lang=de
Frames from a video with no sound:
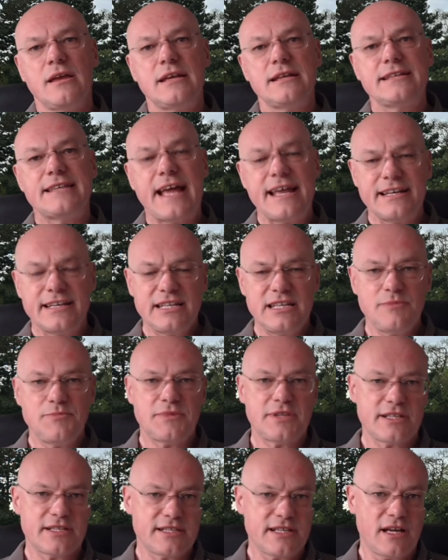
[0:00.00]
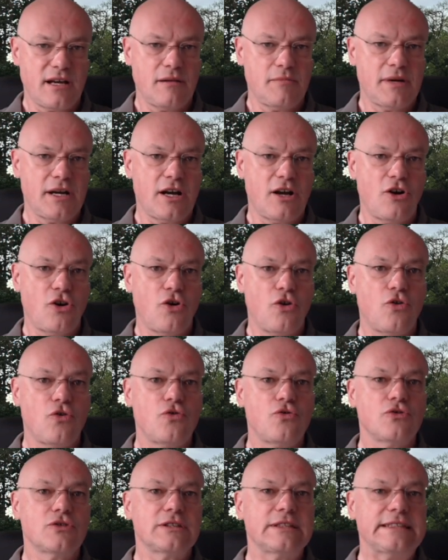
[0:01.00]
Dann gibt es aber
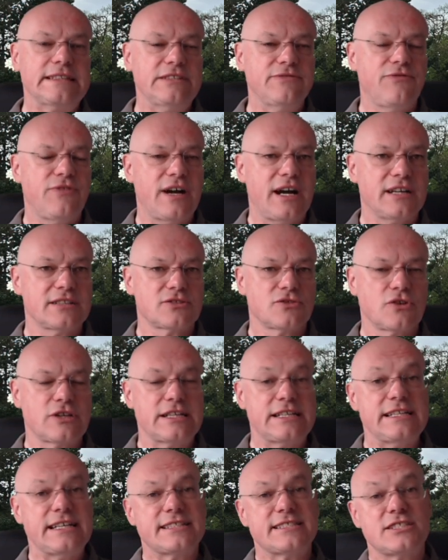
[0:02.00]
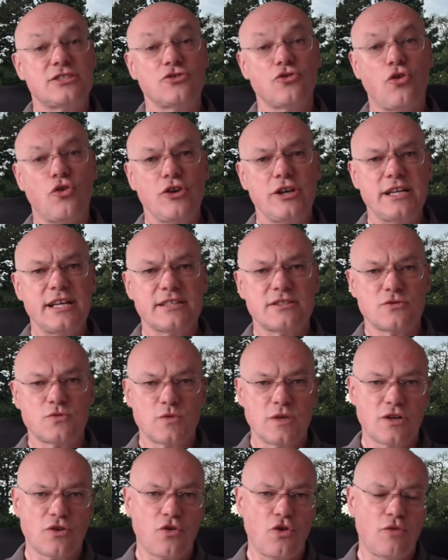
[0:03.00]
auch die Fahrzeuge, die jetzt neu dazu
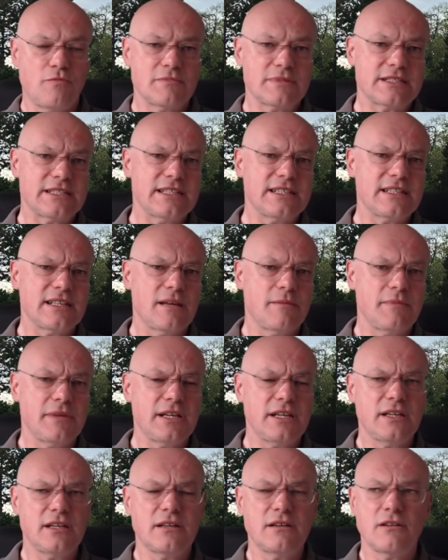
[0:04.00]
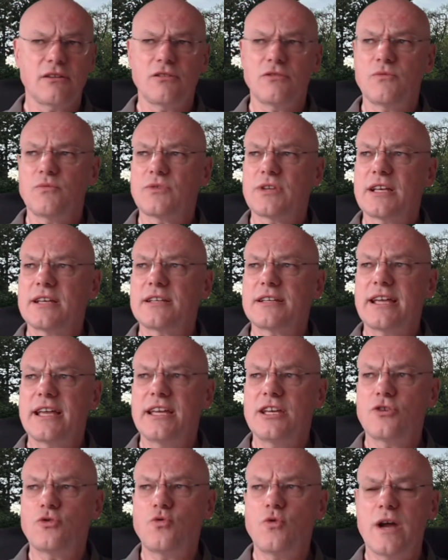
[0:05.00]
gekommen sind, nämlich äh, der
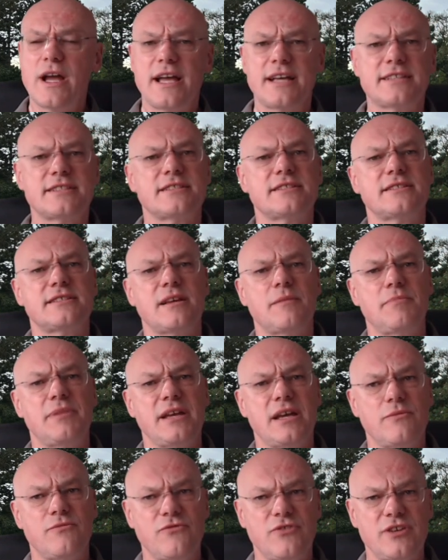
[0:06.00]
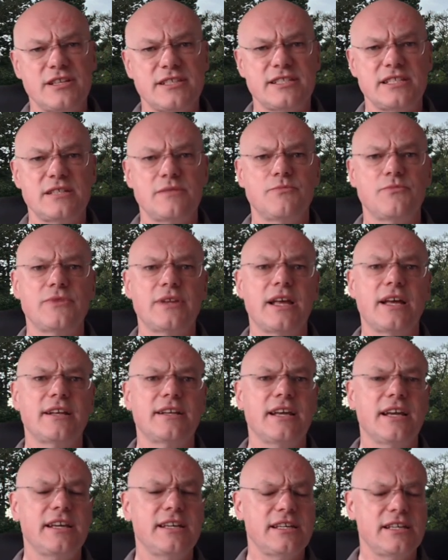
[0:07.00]
EQS, der BMW 7 ne,
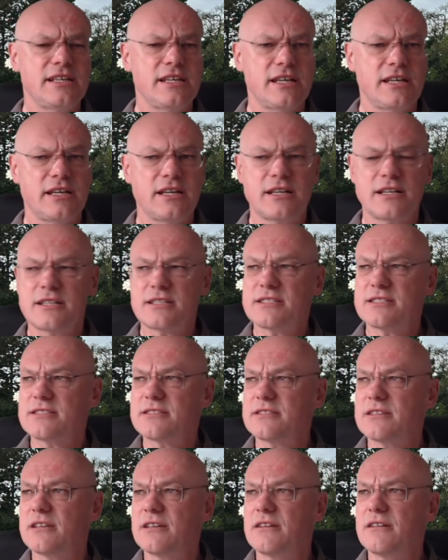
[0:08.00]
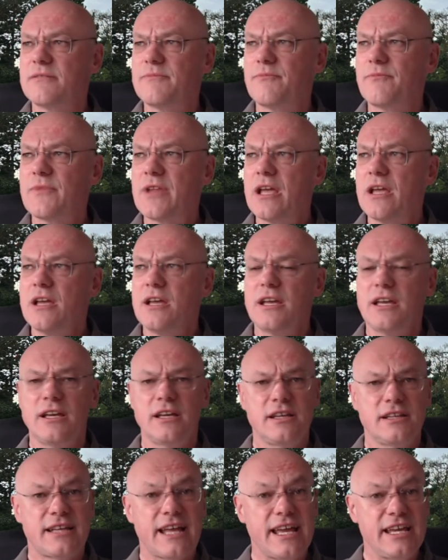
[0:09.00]
der iX, ähm,
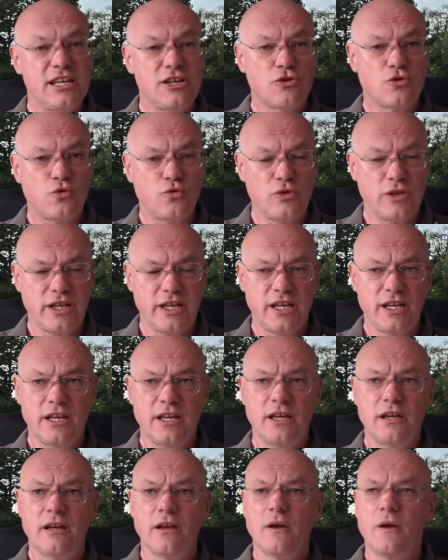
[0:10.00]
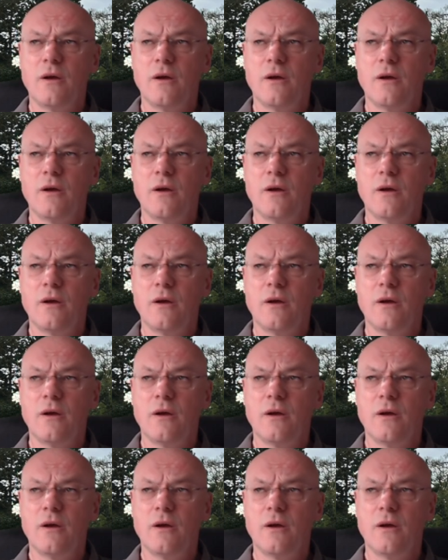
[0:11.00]
der IQE.